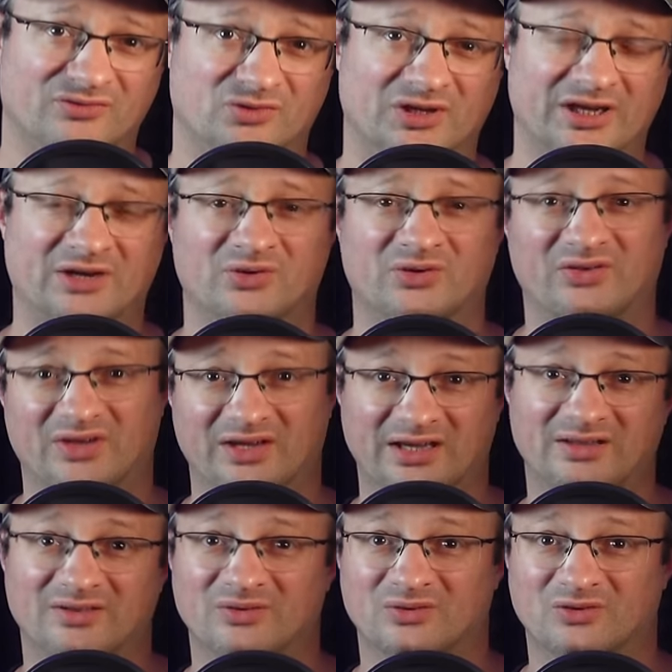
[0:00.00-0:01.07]
für
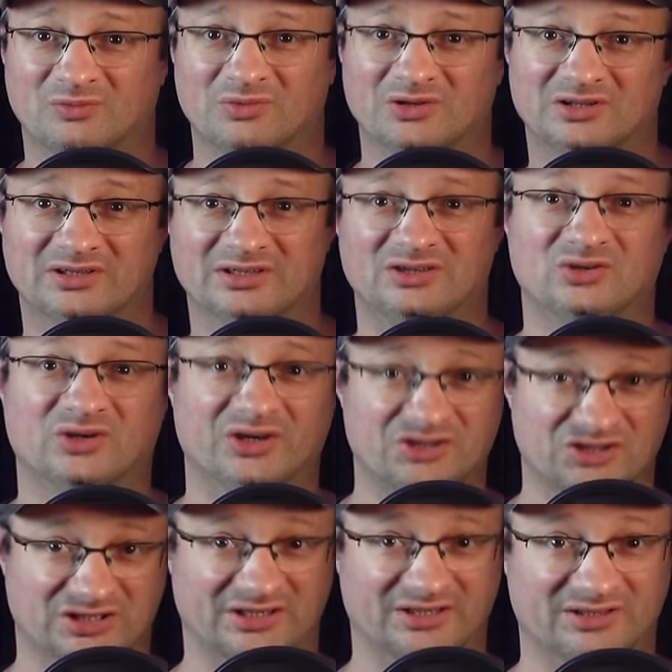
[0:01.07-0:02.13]
Nahrungsergänzungsmittel in
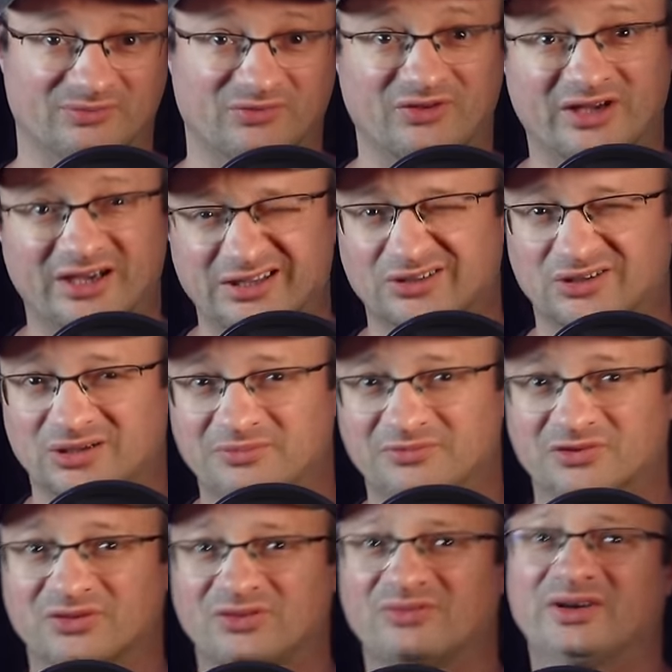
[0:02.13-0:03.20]
Deutschland im Zeitraum
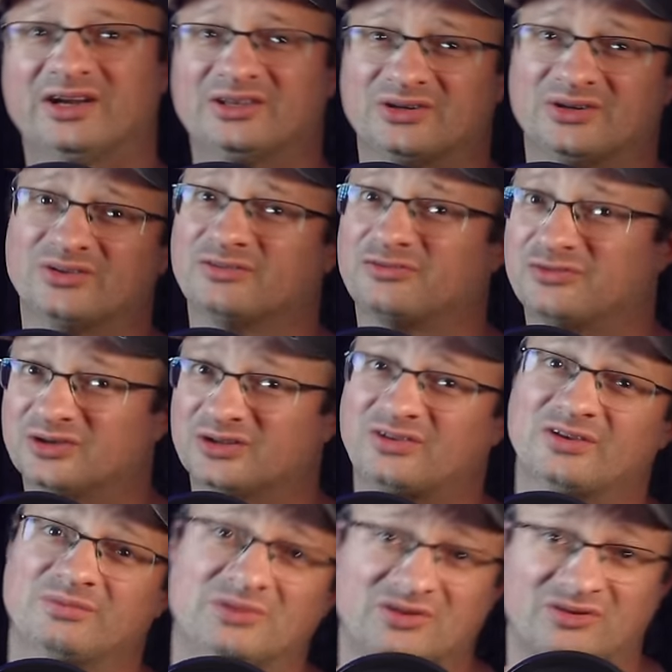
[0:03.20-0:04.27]
von
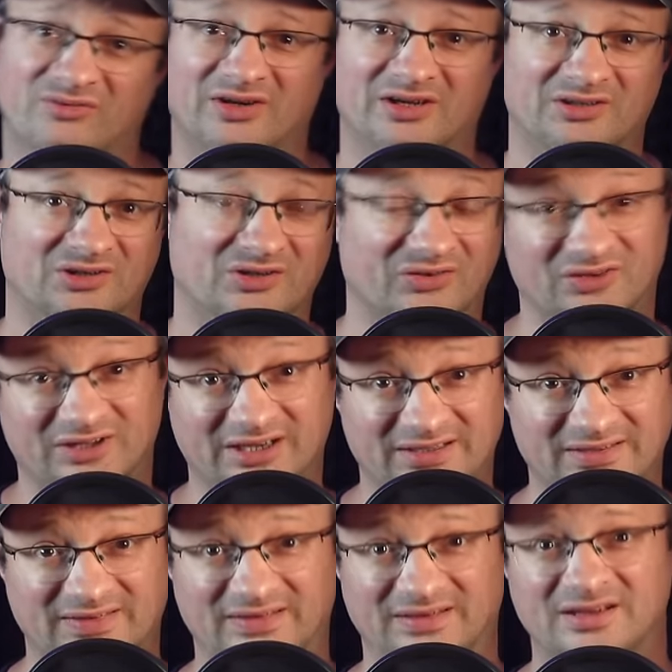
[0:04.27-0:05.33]
2014 bis
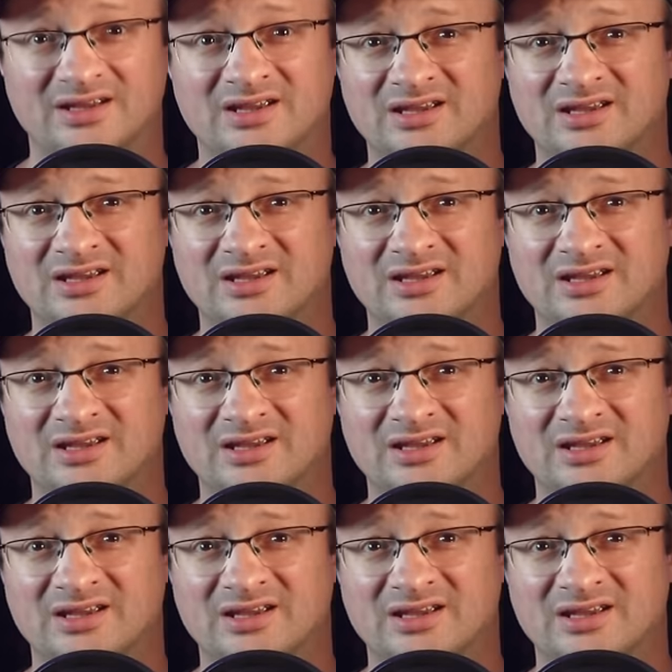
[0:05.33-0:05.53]
2018.